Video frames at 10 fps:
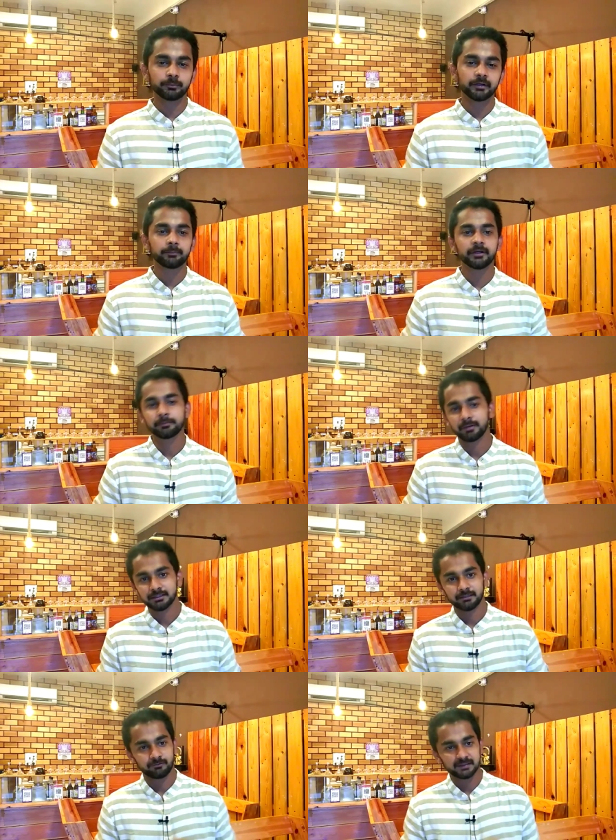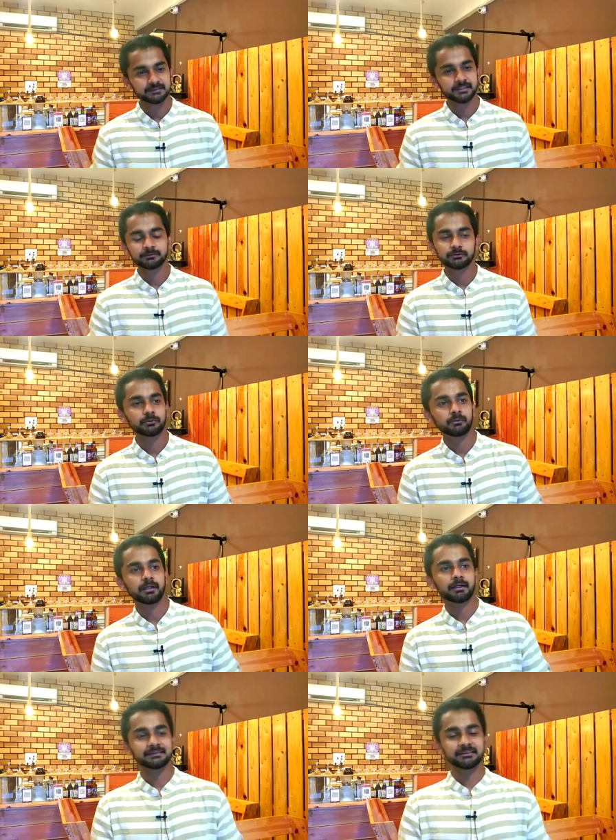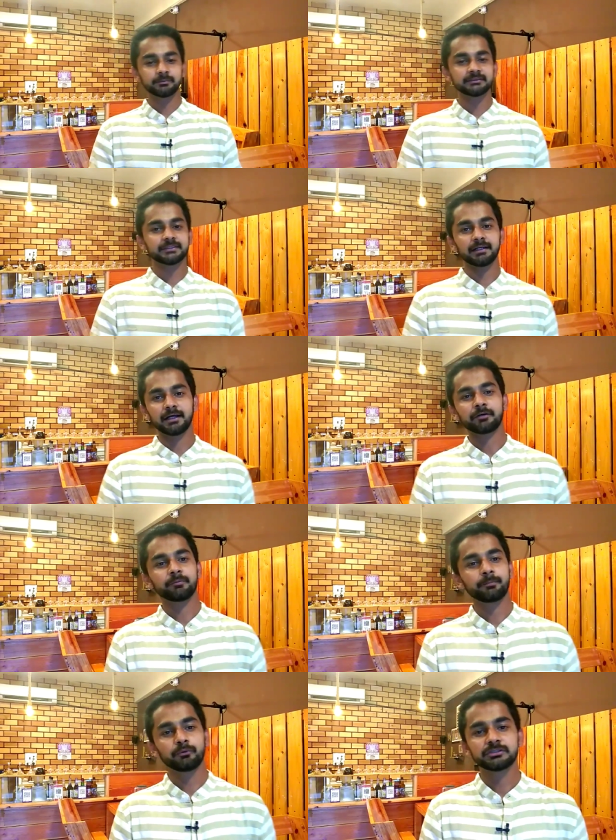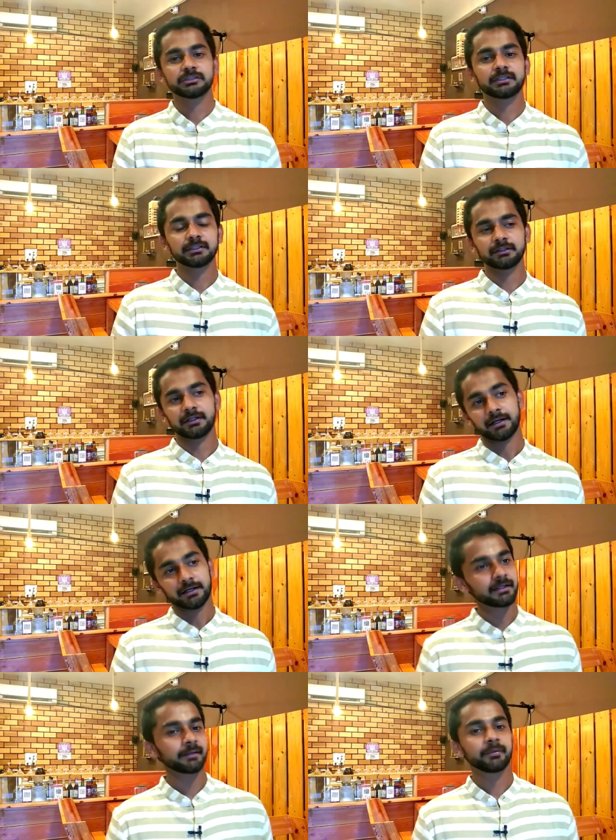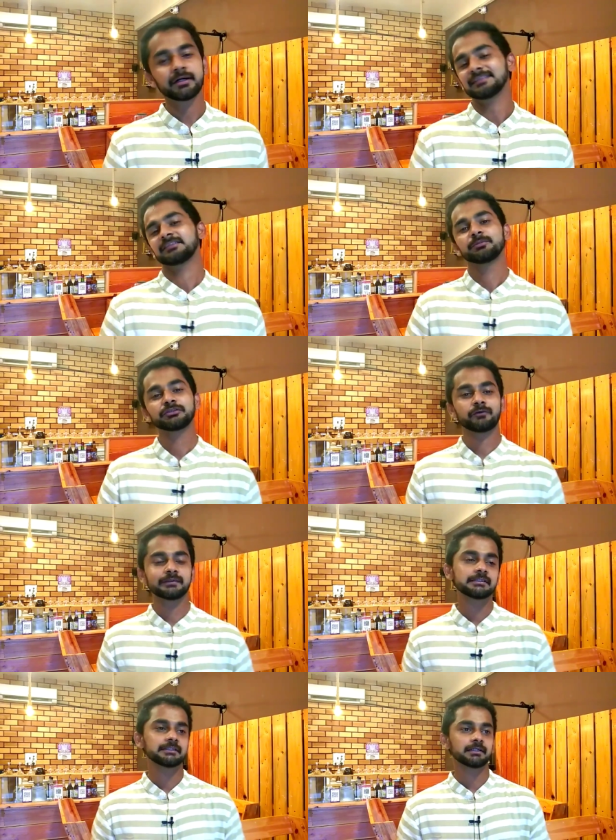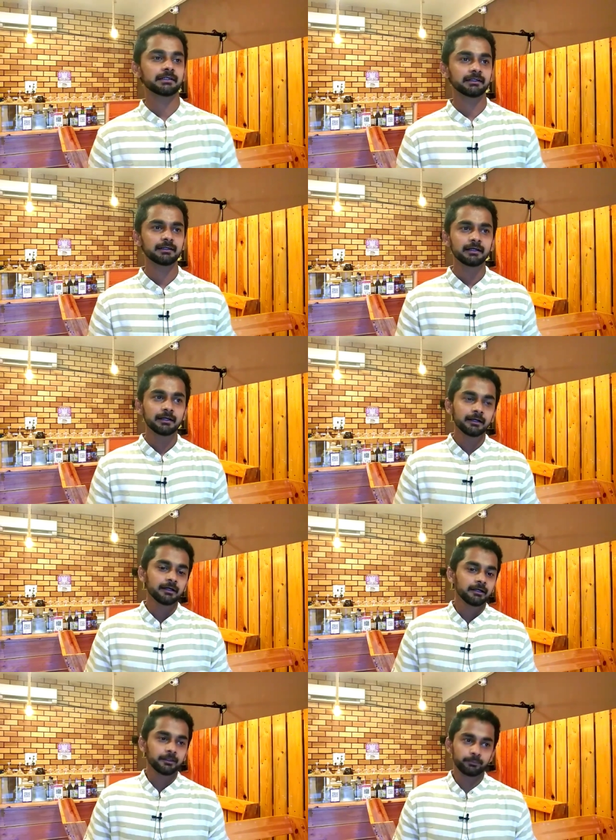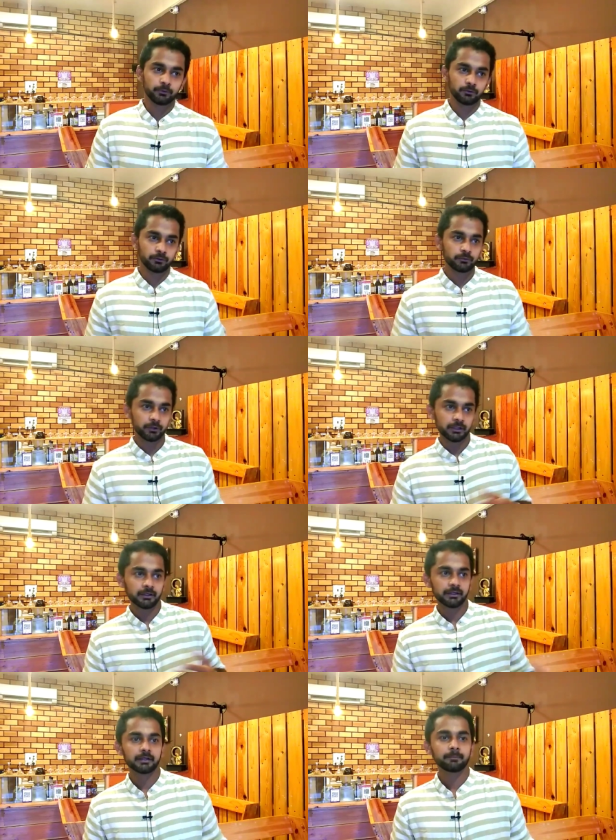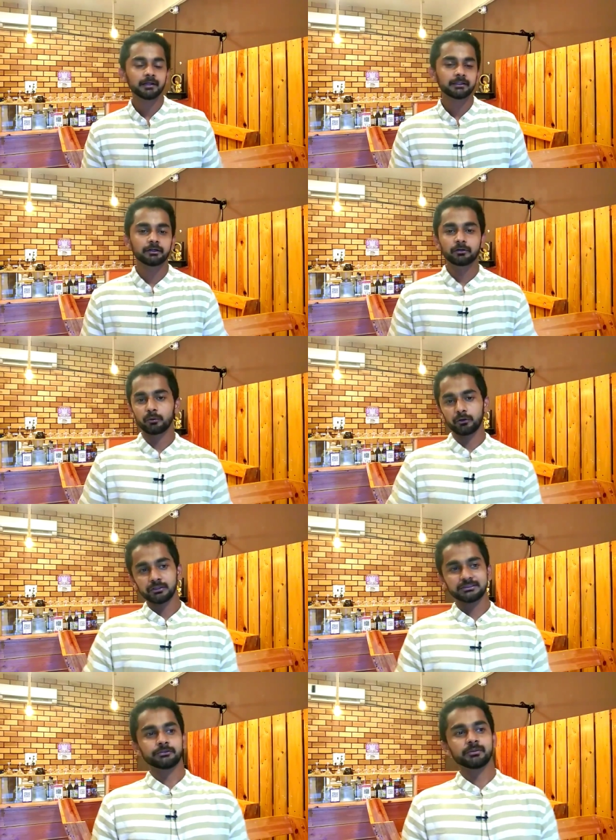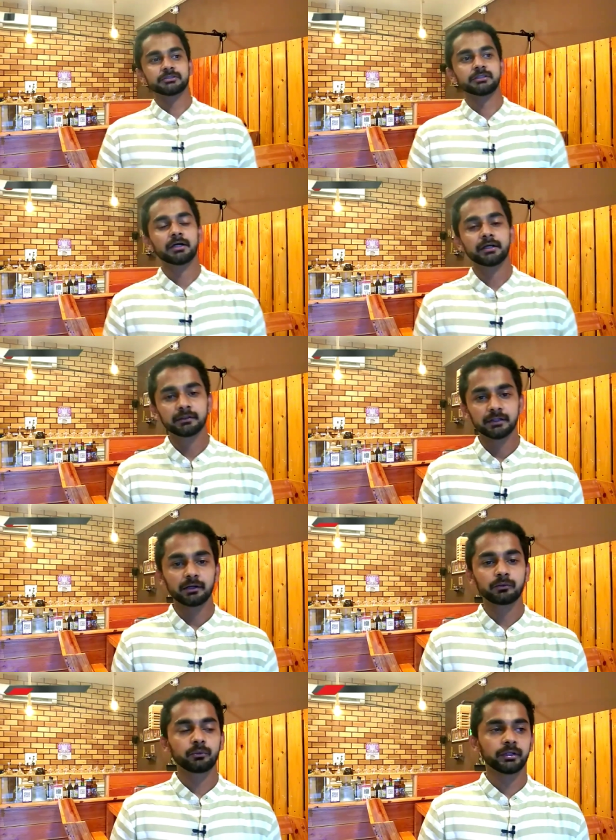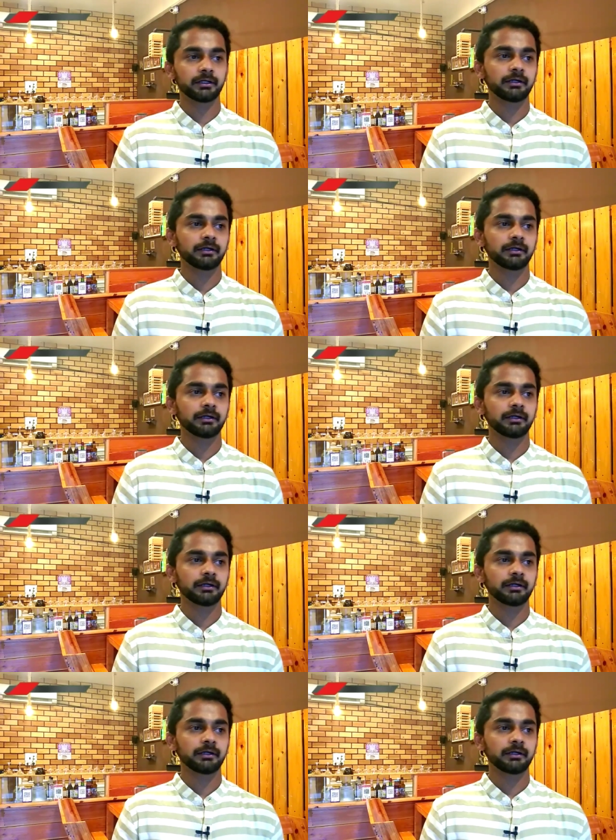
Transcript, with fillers: சொன்ன மாதிரி மேட்டுப்பாளையத்தில் ஃபர்ஸ்ட் டைம் ஸோ கஸ்டமர்ஸ்க்கு எல்லாருக்குமே பிடிச்சிருக்கு நிறைய ரிப்பீட் கஸ்டமர்ஸ் வந்துட்டுருக்காங்க இப்போது கூட நீங்கள் பார்த்தீங்கன்னா கொரோனா சுச்சுவேஷனாக இருந்தாலும் கூட